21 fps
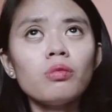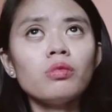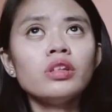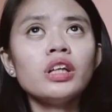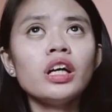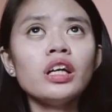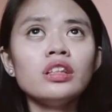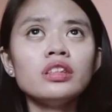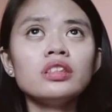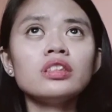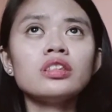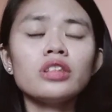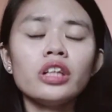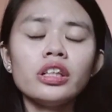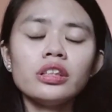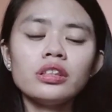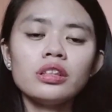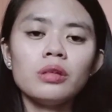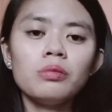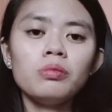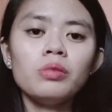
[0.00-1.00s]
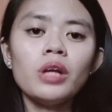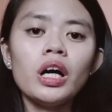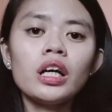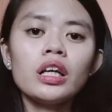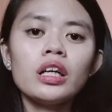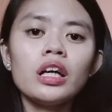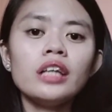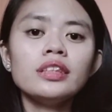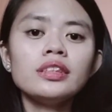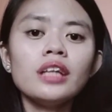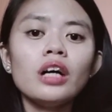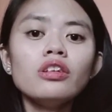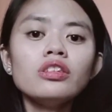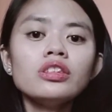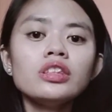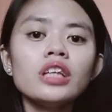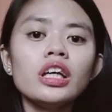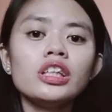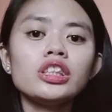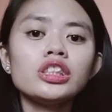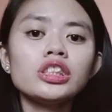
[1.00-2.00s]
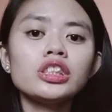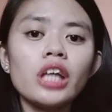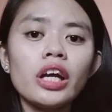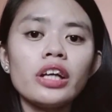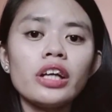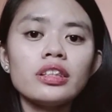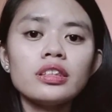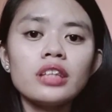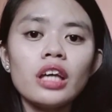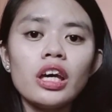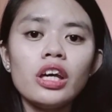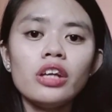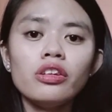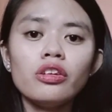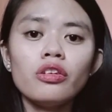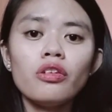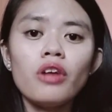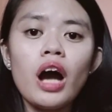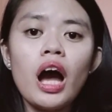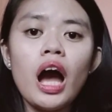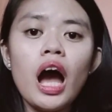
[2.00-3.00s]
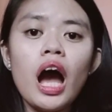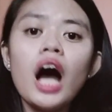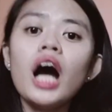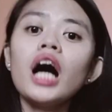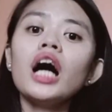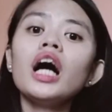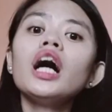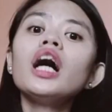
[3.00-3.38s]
na-start nga vlog guys, ako sa i-share sa inyo ha ang